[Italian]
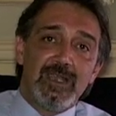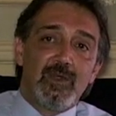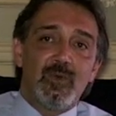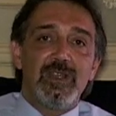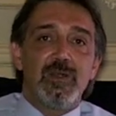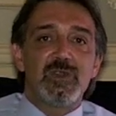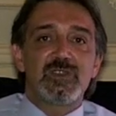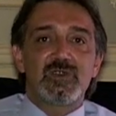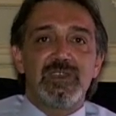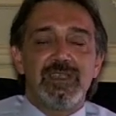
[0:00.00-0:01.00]
Quindi
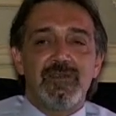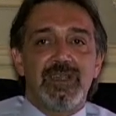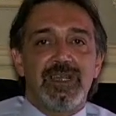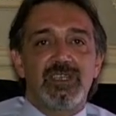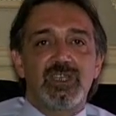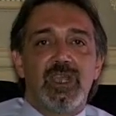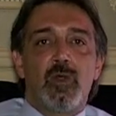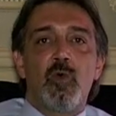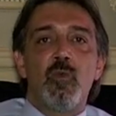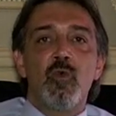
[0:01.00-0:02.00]
questo significa che c'è
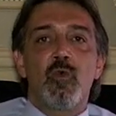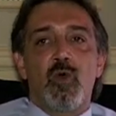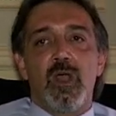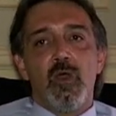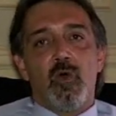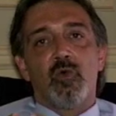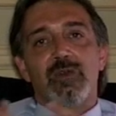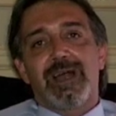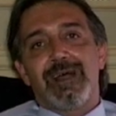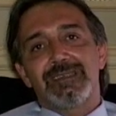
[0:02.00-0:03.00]
comunque
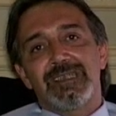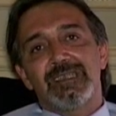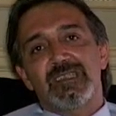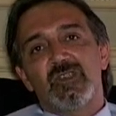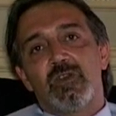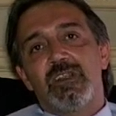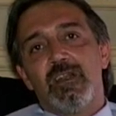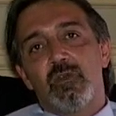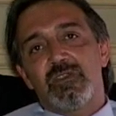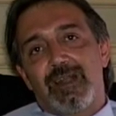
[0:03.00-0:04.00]
una sensazione di
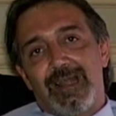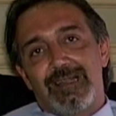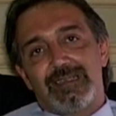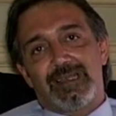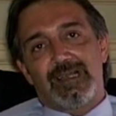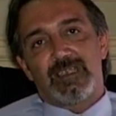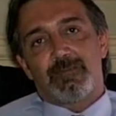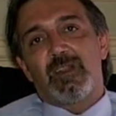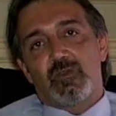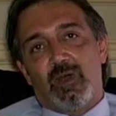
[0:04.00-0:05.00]
lontananza
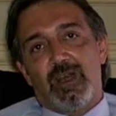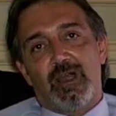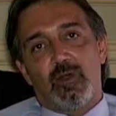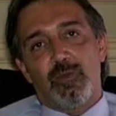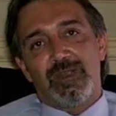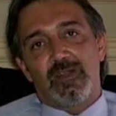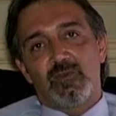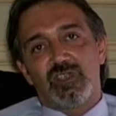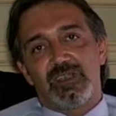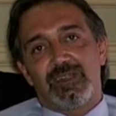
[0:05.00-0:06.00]
rispetto al comitato
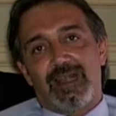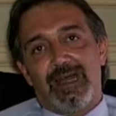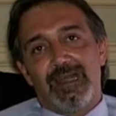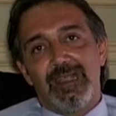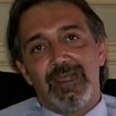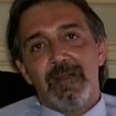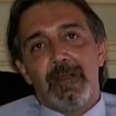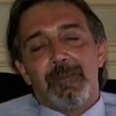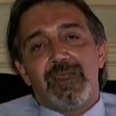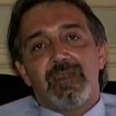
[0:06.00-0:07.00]
centrale,
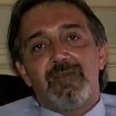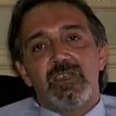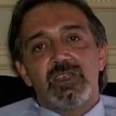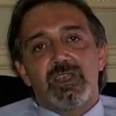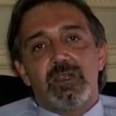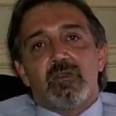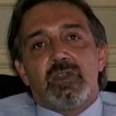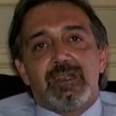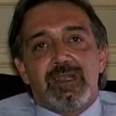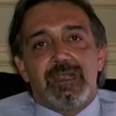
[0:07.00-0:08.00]
mentre invece noi
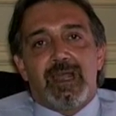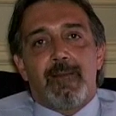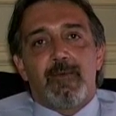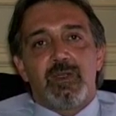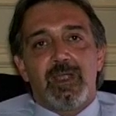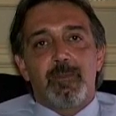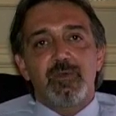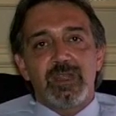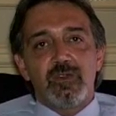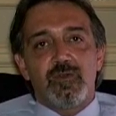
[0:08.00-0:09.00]
riteniamo che
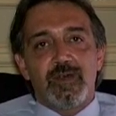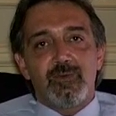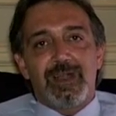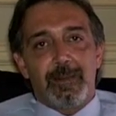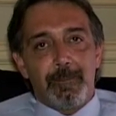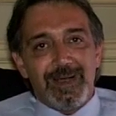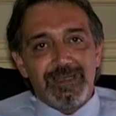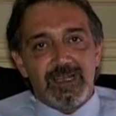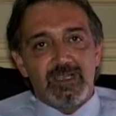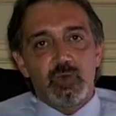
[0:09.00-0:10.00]
potendo fare una
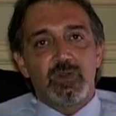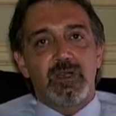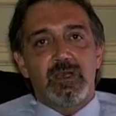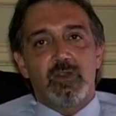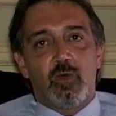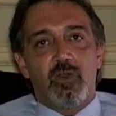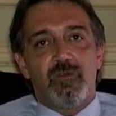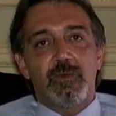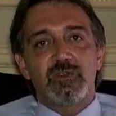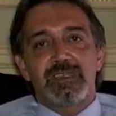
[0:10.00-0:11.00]
campagna sul territorio
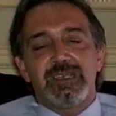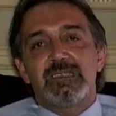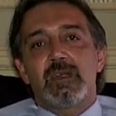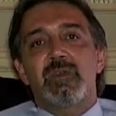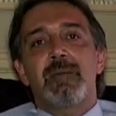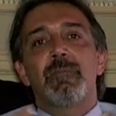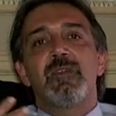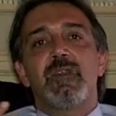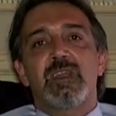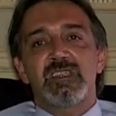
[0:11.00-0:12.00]
vi possa essere
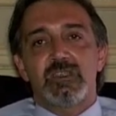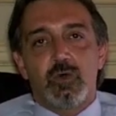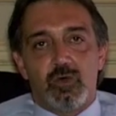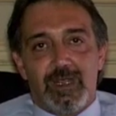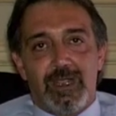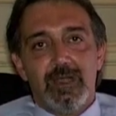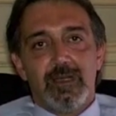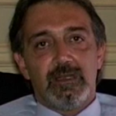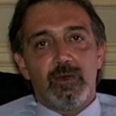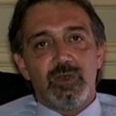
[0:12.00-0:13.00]
un'amplificazione
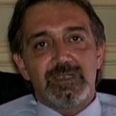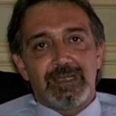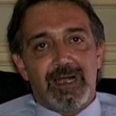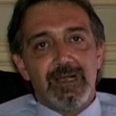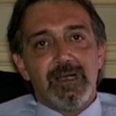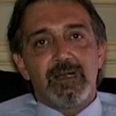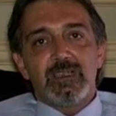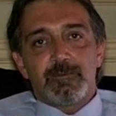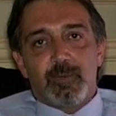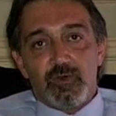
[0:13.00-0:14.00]
di questa
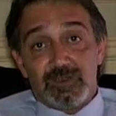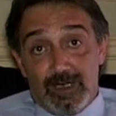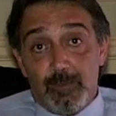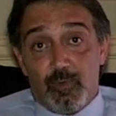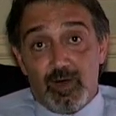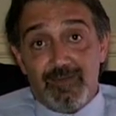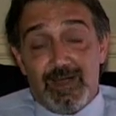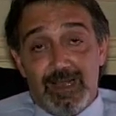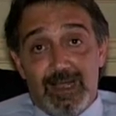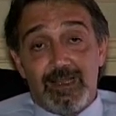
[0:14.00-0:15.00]
risposta che può
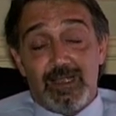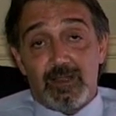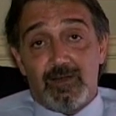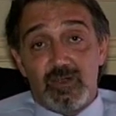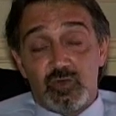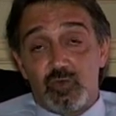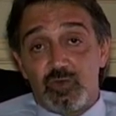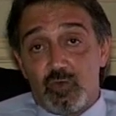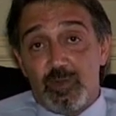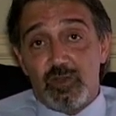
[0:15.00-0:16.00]
arrivare anche attraverso uno
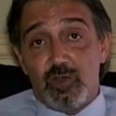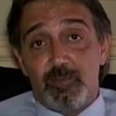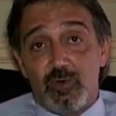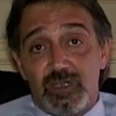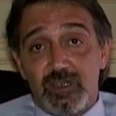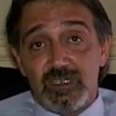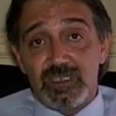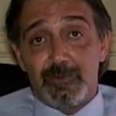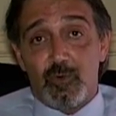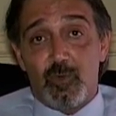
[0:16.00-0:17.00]
strumento
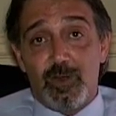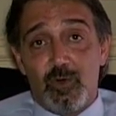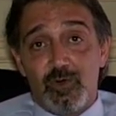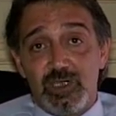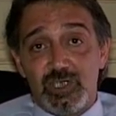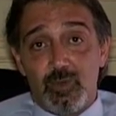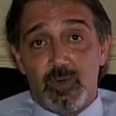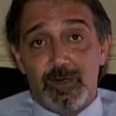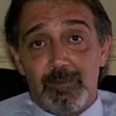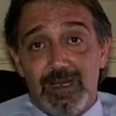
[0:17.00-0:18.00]
importantissimo come quello del 5
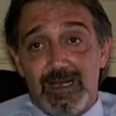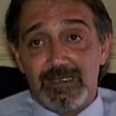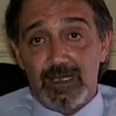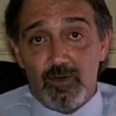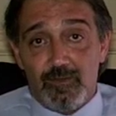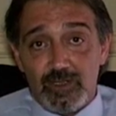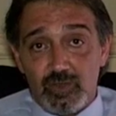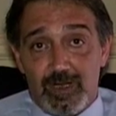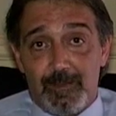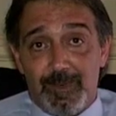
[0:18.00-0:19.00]
per 1000. Se io
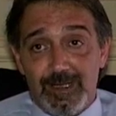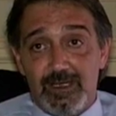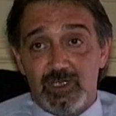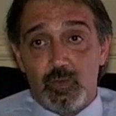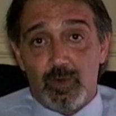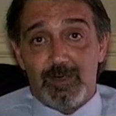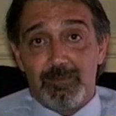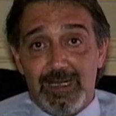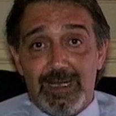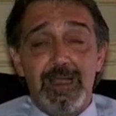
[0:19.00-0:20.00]
faccio la campagna del 5 per
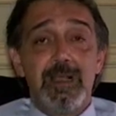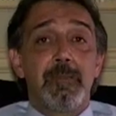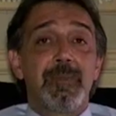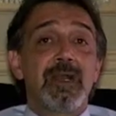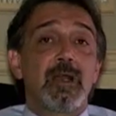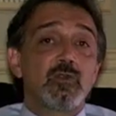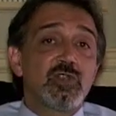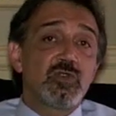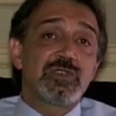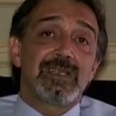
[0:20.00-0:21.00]
1000 per la Croce
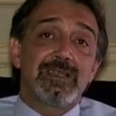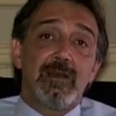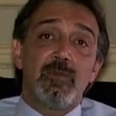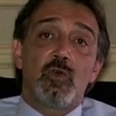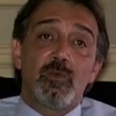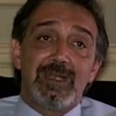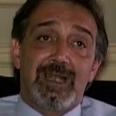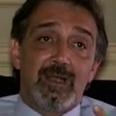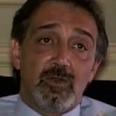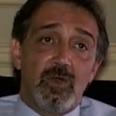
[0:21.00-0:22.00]
Rossa del mio
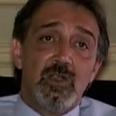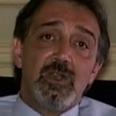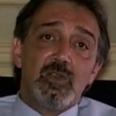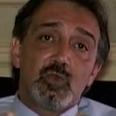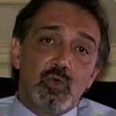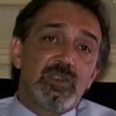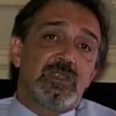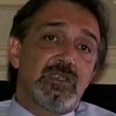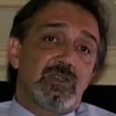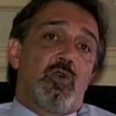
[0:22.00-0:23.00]
comitato,
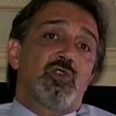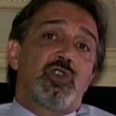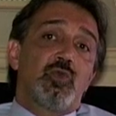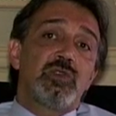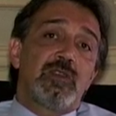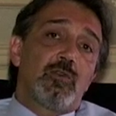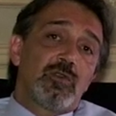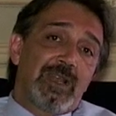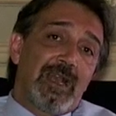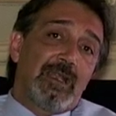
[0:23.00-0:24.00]
tutti i soci, tutti i
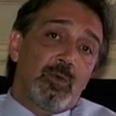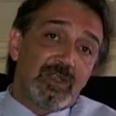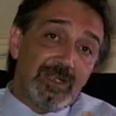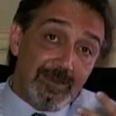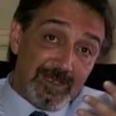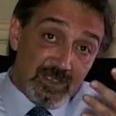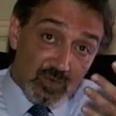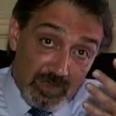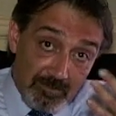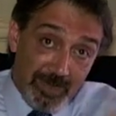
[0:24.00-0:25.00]
volontari che quotidianamente
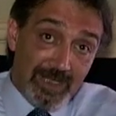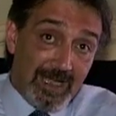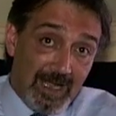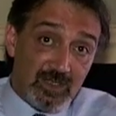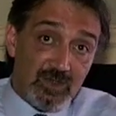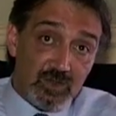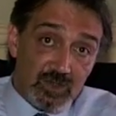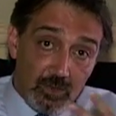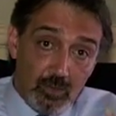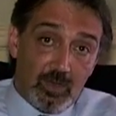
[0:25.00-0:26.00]
sono impegnati, sono
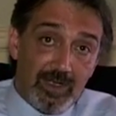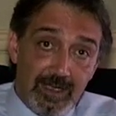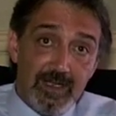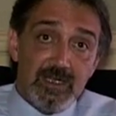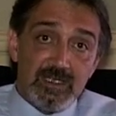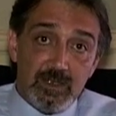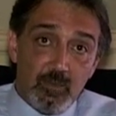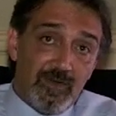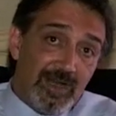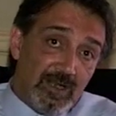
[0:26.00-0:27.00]
sicuro che si
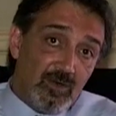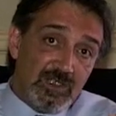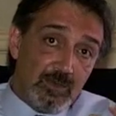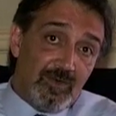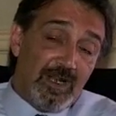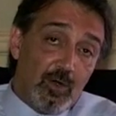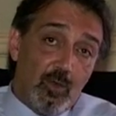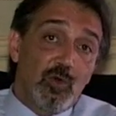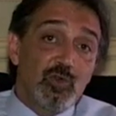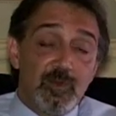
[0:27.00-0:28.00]
muoveranno e si muoveranno
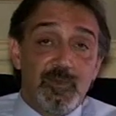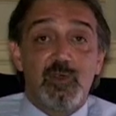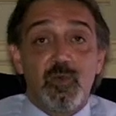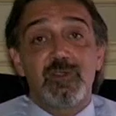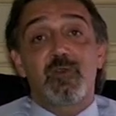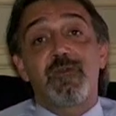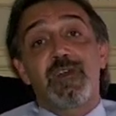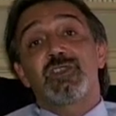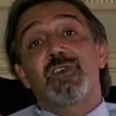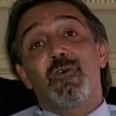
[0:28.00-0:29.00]
molto di più di quanto non
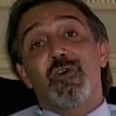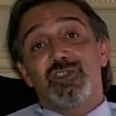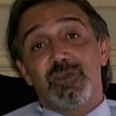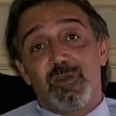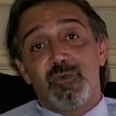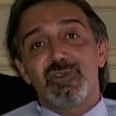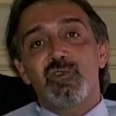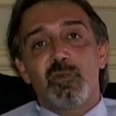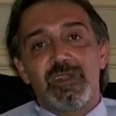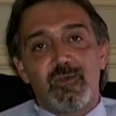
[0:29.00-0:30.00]
facciano oggi per questo
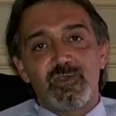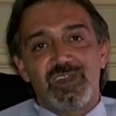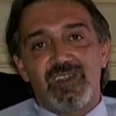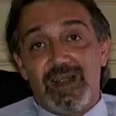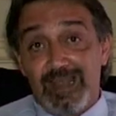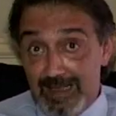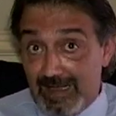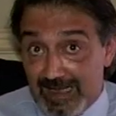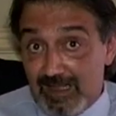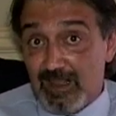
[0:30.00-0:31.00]
comitato centrale
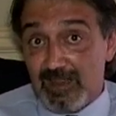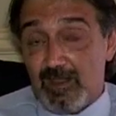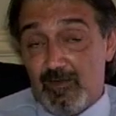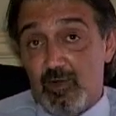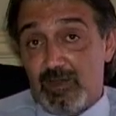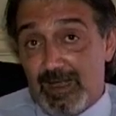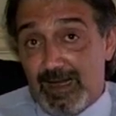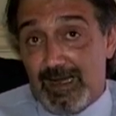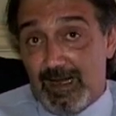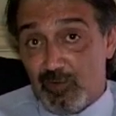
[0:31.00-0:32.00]
che tante volte ha
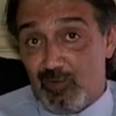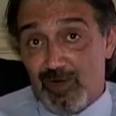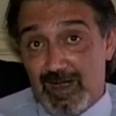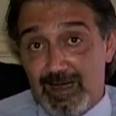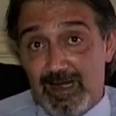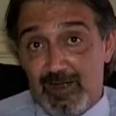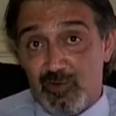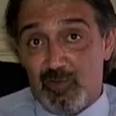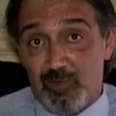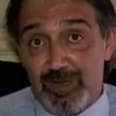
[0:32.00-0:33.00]
creato, ha
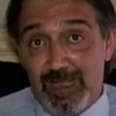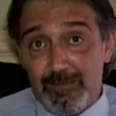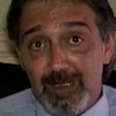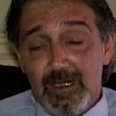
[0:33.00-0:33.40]
creato problemi.